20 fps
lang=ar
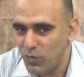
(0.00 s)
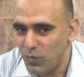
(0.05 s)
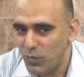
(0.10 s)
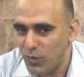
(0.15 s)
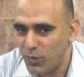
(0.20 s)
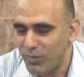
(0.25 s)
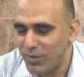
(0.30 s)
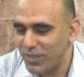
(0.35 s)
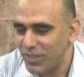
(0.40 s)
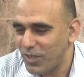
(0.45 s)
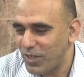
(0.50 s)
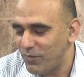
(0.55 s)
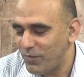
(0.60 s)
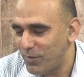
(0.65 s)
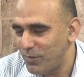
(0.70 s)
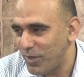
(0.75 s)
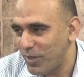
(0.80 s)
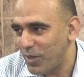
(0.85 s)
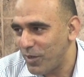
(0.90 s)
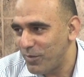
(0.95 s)
ومن خاف
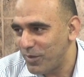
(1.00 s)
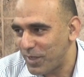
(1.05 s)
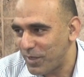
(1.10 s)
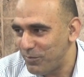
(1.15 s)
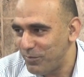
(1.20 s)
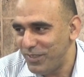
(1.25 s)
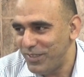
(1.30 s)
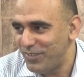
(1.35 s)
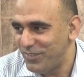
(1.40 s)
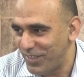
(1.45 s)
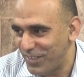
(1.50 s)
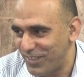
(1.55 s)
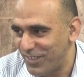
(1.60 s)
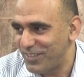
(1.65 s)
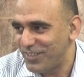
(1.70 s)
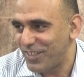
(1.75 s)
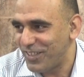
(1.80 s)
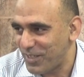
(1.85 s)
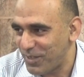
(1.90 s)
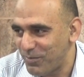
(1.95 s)
مقام ربه
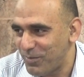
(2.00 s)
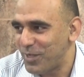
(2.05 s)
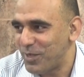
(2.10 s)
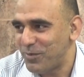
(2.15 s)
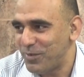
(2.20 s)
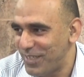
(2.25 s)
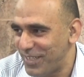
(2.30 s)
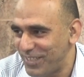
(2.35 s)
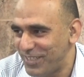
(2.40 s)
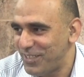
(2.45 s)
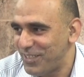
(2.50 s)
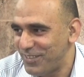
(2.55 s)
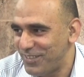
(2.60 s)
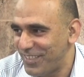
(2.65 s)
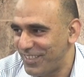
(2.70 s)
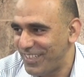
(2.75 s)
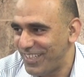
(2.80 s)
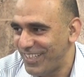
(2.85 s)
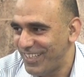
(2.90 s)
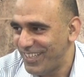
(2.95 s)
جنتان ربنا بياتيه
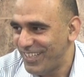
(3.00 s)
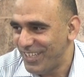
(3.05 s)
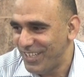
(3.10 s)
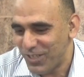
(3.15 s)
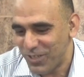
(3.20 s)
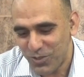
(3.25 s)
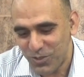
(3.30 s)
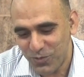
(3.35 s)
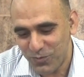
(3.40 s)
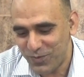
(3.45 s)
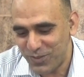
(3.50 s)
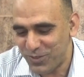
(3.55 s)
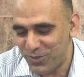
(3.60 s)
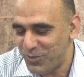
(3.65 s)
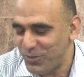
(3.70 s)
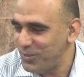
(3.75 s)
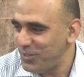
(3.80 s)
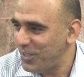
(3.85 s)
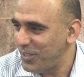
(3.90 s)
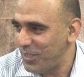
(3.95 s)
جنه وفي
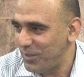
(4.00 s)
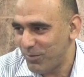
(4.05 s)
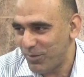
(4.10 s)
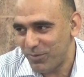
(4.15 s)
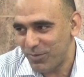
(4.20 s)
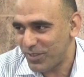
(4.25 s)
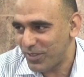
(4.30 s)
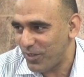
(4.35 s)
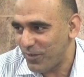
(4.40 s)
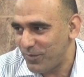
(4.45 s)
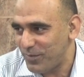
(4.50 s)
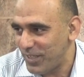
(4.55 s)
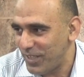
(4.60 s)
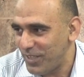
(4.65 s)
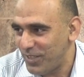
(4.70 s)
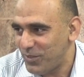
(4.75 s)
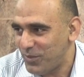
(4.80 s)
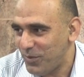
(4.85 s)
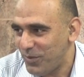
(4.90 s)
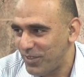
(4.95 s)
الدنيا لما بتخاف من
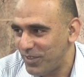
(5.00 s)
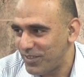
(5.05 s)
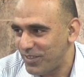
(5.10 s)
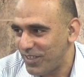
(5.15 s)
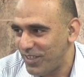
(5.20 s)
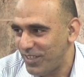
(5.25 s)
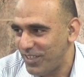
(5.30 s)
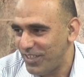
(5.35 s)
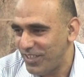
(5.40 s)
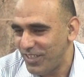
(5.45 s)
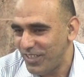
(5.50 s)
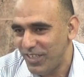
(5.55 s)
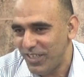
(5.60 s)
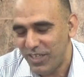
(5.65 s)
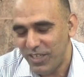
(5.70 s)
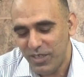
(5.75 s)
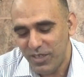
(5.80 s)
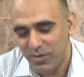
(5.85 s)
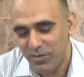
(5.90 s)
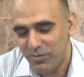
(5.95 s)
الله سبحانه وتعالى
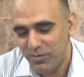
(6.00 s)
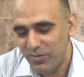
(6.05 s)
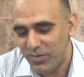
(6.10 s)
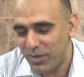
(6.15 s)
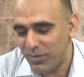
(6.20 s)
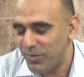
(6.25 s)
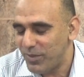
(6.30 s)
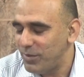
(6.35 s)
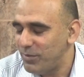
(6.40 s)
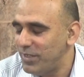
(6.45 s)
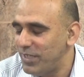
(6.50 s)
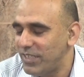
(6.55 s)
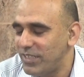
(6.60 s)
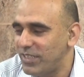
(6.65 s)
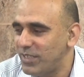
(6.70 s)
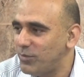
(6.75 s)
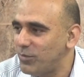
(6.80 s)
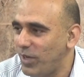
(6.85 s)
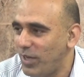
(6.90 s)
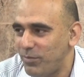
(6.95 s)
ربنا
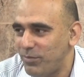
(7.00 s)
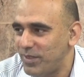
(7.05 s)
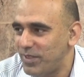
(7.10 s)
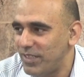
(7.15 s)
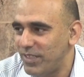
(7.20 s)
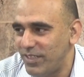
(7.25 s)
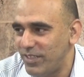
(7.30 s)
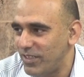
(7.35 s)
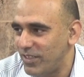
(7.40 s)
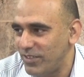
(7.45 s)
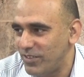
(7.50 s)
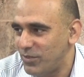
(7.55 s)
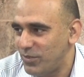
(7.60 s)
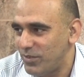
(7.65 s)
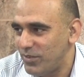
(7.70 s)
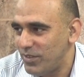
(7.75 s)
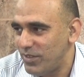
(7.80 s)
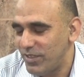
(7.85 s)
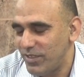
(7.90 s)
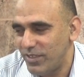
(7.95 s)
بياتيك محبه
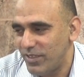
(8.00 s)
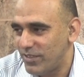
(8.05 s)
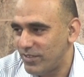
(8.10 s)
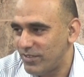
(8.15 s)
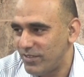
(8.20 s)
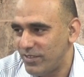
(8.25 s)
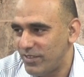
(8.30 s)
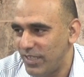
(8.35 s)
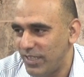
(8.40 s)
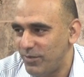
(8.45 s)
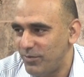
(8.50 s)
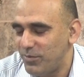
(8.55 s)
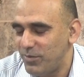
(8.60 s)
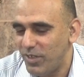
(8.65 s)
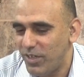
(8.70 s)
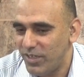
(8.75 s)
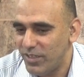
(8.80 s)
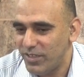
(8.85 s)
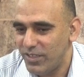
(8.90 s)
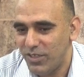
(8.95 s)
للناس للناس نعم
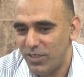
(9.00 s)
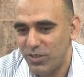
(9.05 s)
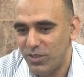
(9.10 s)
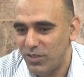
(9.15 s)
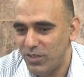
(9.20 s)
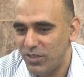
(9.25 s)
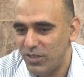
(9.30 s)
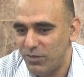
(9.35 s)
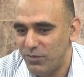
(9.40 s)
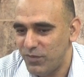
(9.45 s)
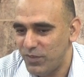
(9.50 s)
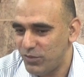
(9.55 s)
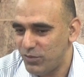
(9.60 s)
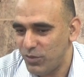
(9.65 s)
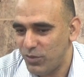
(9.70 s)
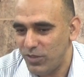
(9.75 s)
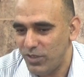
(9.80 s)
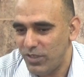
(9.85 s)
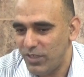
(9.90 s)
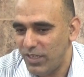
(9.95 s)
هذا في
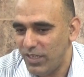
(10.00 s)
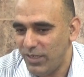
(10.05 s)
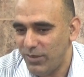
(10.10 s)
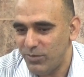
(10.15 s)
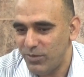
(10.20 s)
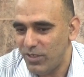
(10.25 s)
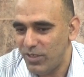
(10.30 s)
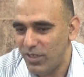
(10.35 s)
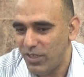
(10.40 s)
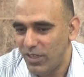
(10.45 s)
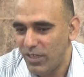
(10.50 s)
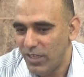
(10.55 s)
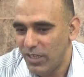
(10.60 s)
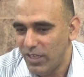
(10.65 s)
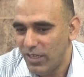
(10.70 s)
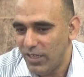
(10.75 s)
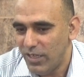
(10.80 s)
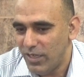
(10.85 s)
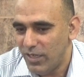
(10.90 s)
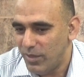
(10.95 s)
شغلنا الحمد لله
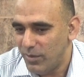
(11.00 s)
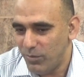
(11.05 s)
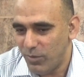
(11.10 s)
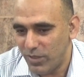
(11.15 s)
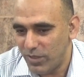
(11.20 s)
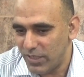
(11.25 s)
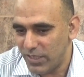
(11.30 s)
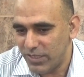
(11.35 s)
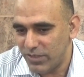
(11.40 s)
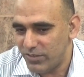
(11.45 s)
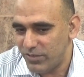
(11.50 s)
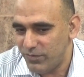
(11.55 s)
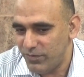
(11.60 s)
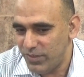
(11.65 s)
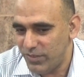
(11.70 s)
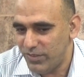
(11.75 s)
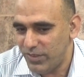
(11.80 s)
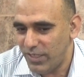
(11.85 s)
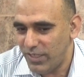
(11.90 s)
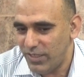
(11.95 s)
ما نغش
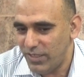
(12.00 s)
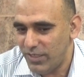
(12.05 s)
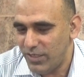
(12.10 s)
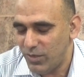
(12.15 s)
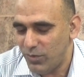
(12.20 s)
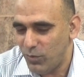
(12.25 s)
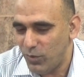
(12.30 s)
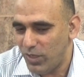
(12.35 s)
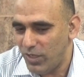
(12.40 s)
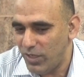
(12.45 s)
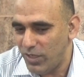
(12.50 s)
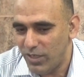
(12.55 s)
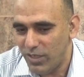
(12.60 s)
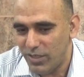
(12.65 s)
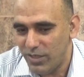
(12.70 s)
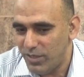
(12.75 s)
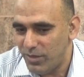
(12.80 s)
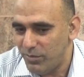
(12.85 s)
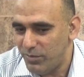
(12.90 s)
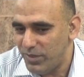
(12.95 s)
في شيء
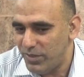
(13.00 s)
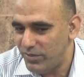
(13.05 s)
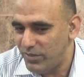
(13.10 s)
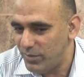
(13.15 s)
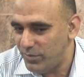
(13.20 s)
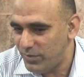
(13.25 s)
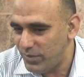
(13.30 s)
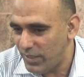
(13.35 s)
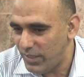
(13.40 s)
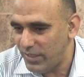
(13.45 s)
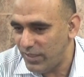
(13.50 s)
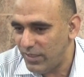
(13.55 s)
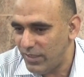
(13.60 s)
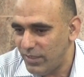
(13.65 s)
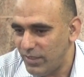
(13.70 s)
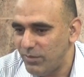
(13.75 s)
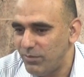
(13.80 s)
ولا بنجيب شيء